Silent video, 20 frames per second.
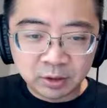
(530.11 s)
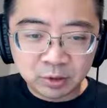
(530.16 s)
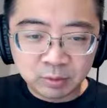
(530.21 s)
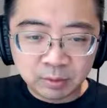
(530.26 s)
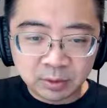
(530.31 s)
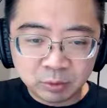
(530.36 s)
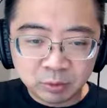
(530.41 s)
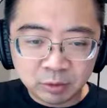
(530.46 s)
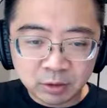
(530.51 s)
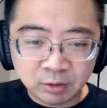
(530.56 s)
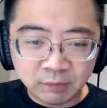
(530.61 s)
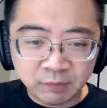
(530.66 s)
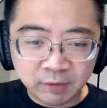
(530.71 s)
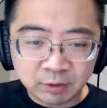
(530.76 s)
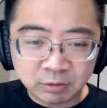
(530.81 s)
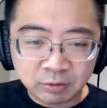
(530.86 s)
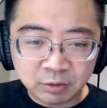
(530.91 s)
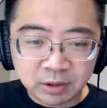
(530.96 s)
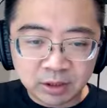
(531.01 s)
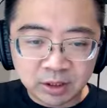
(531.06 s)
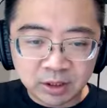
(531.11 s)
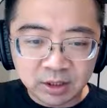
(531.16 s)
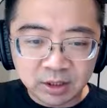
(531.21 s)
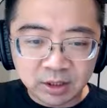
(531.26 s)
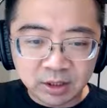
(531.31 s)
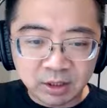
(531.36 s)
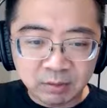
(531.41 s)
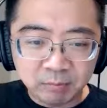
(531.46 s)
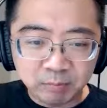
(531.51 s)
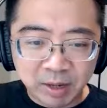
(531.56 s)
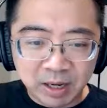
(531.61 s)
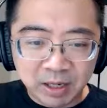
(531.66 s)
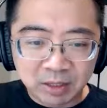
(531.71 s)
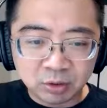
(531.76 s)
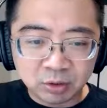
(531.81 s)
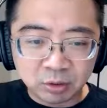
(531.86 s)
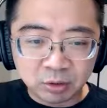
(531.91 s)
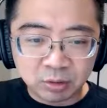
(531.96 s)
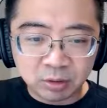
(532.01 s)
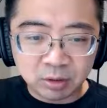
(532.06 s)
h i p 他最早发出来才零点零八
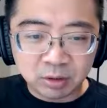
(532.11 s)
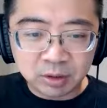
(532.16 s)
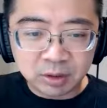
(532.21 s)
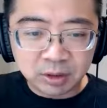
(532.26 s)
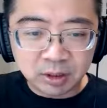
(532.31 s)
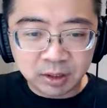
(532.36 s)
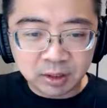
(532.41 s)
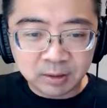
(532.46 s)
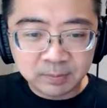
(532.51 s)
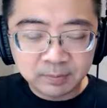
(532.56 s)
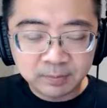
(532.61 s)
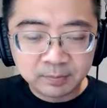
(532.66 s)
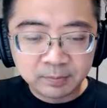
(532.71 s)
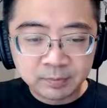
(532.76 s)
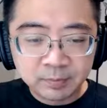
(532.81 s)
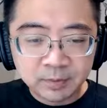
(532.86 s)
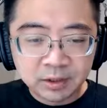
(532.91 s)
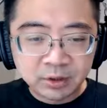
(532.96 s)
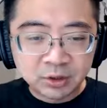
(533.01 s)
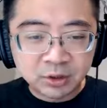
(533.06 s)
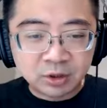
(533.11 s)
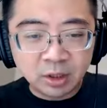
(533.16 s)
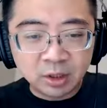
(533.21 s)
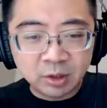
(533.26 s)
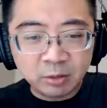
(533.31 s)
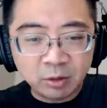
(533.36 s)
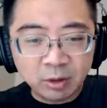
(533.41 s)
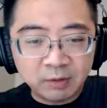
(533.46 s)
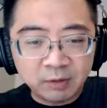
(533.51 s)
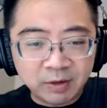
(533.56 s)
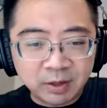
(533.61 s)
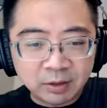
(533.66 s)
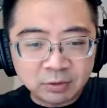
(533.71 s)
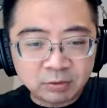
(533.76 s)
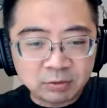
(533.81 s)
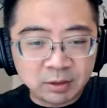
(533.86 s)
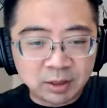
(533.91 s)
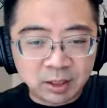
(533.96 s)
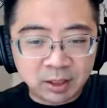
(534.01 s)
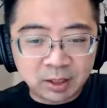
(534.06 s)
九而已啊，十二月发
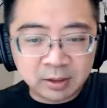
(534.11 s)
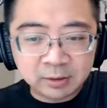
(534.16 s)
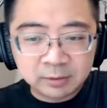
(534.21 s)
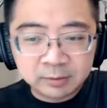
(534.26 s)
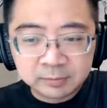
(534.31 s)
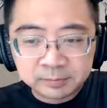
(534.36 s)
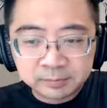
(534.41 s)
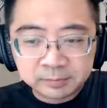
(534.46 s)
出来。